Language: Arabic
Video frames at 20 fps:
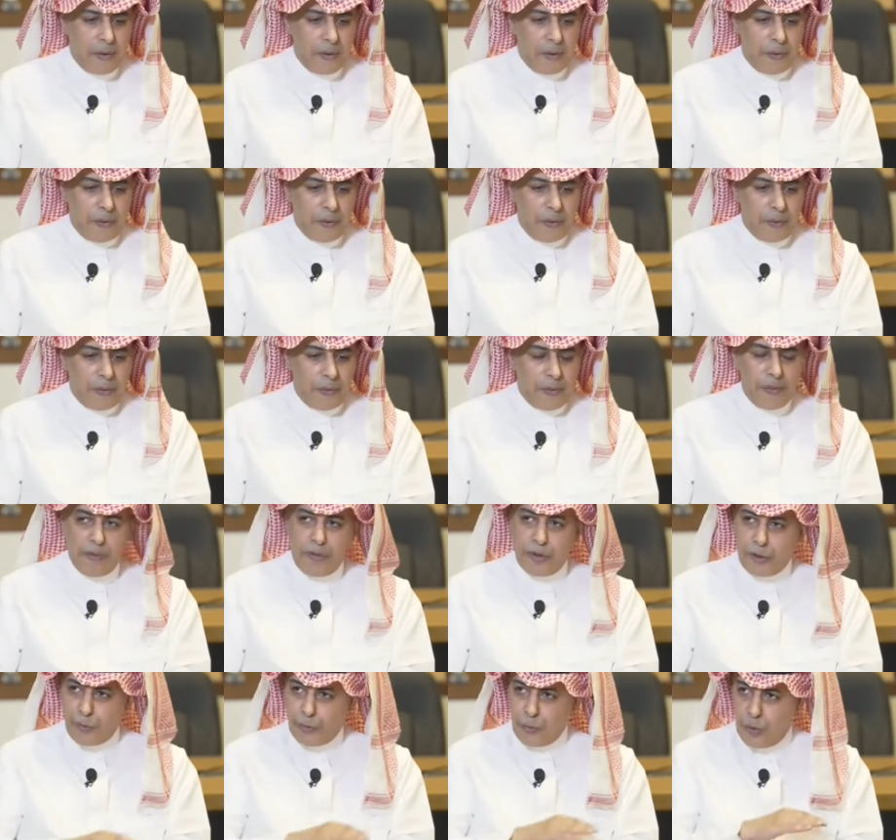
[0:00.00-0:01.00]

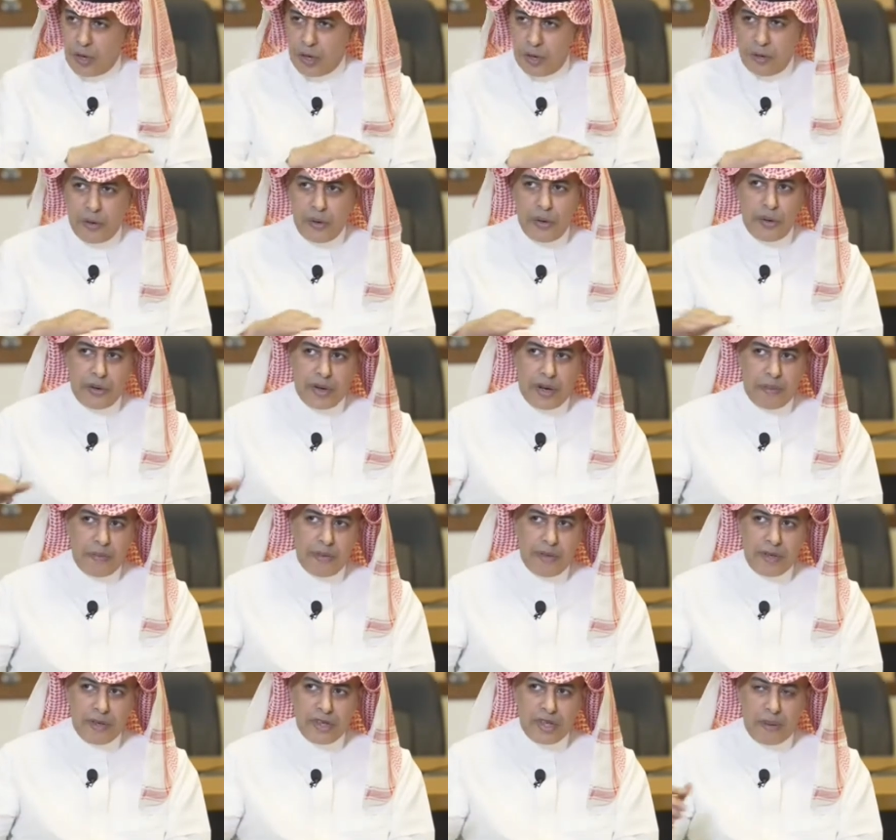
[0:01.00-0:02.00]
ومجموعة أخرى
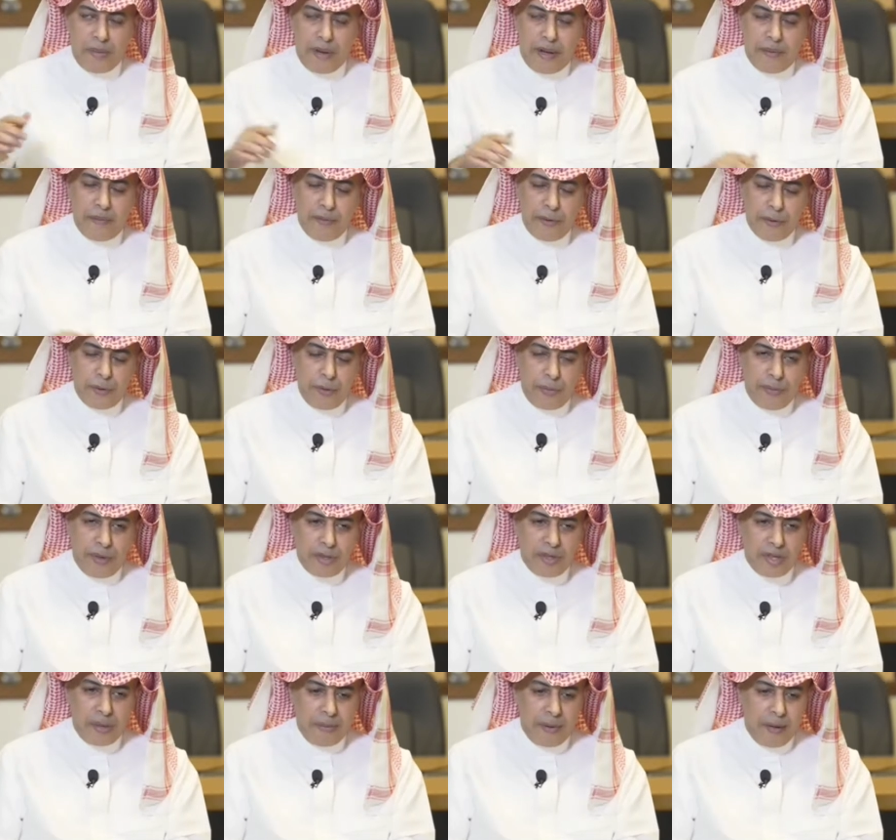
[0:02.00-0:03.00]
من الشباب نجومنا
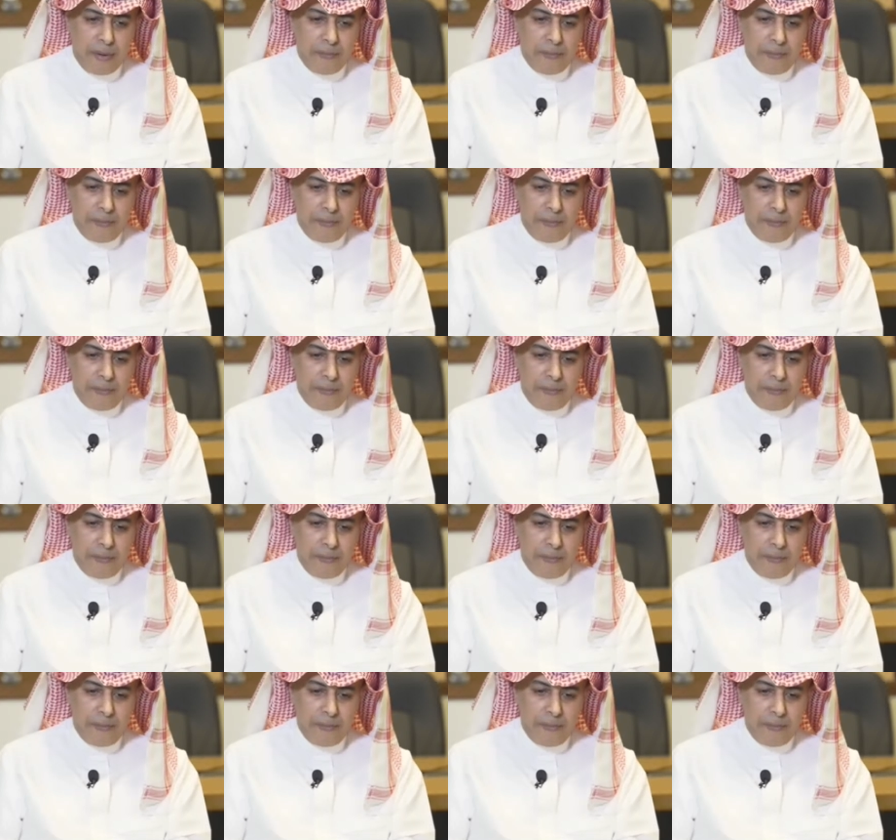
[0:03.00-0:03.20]
الشباب